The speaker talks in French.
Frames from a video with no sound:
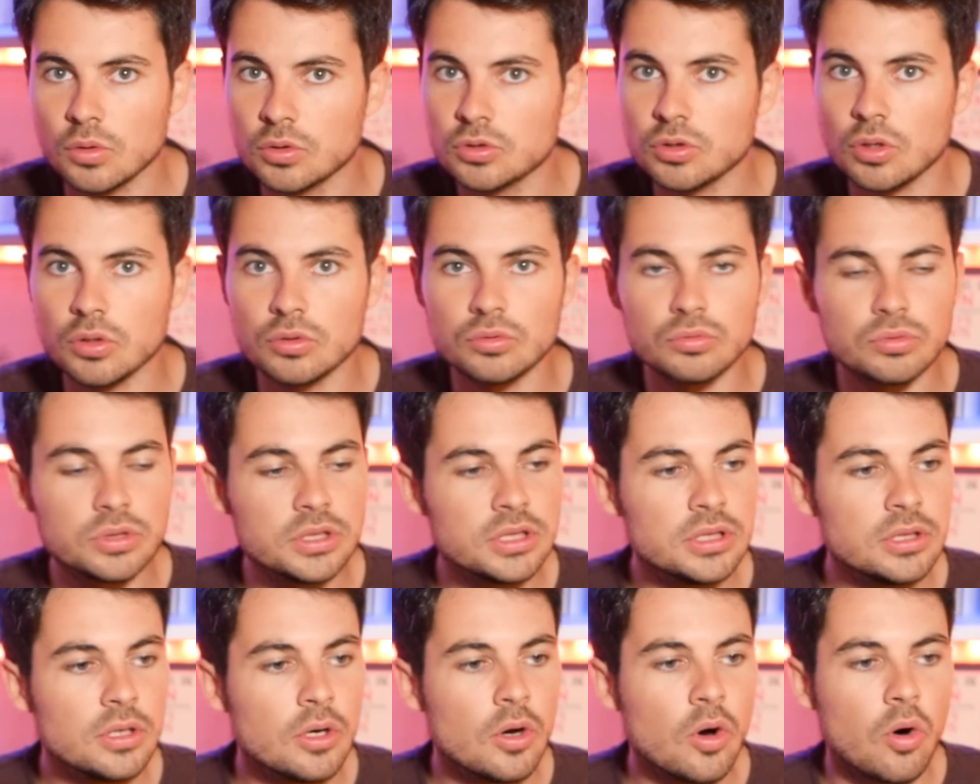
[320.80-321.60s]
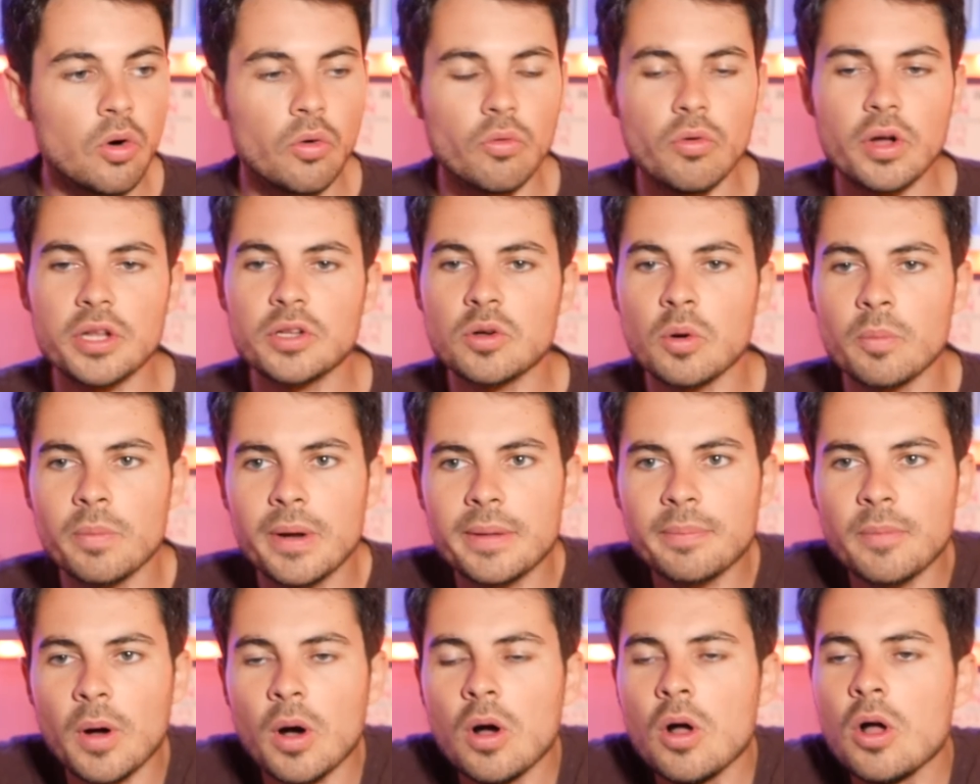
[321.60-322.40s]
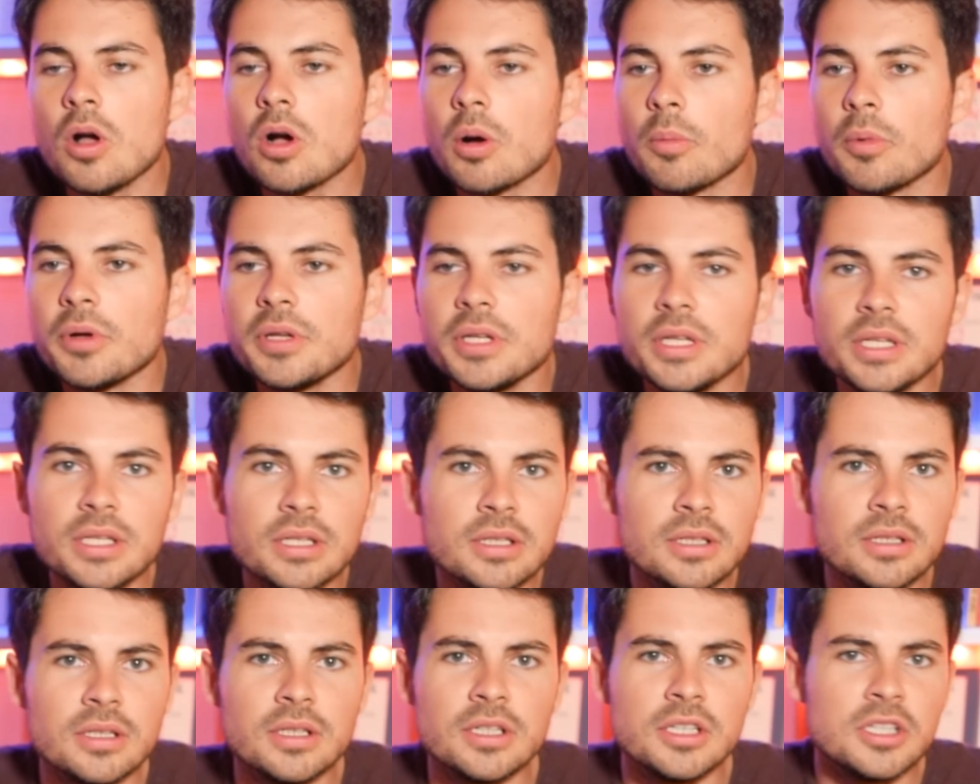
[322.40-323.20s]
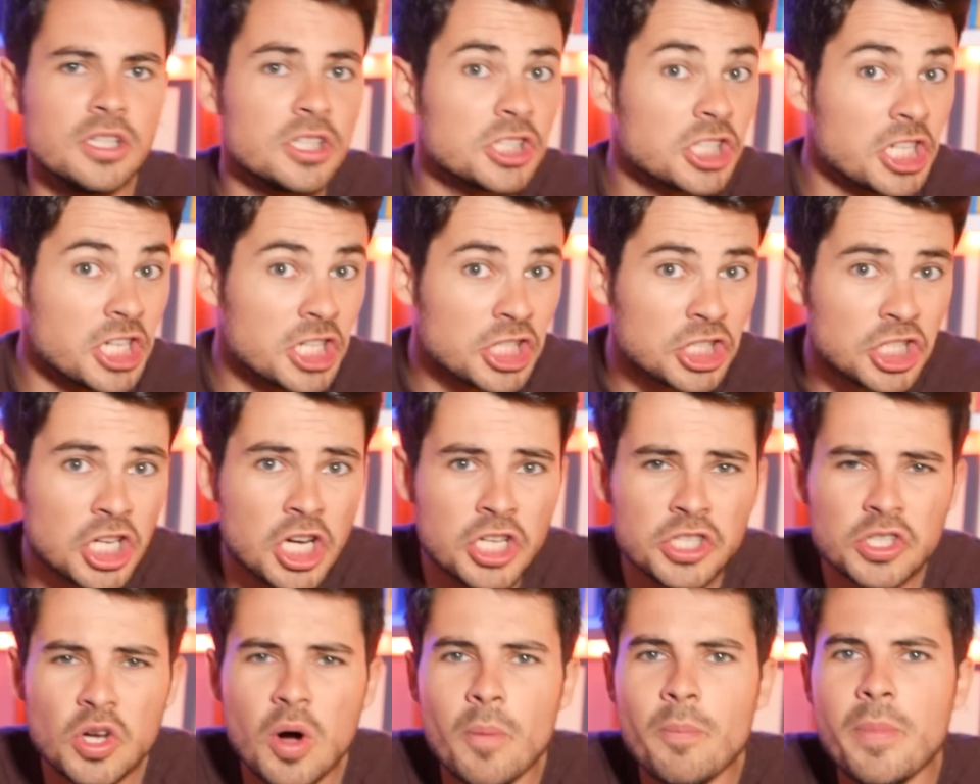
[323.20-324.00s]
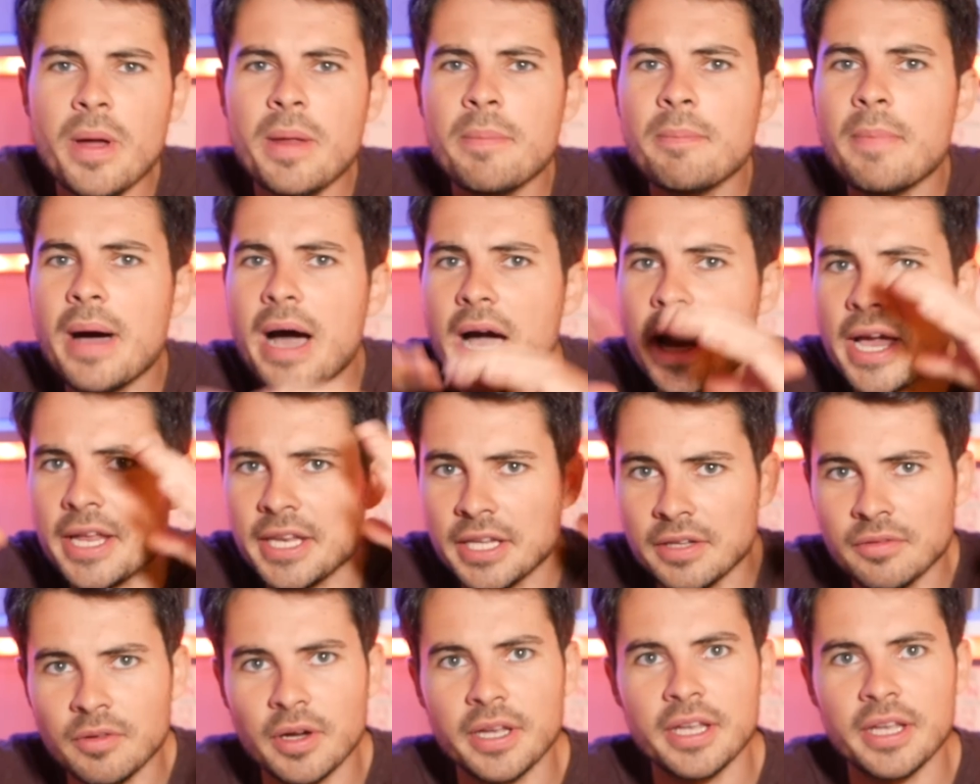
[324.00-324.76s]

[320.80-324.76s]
Aujourd'hui, on veut être complètement, comme on dit euh, chez les jeunes, open-minded, vous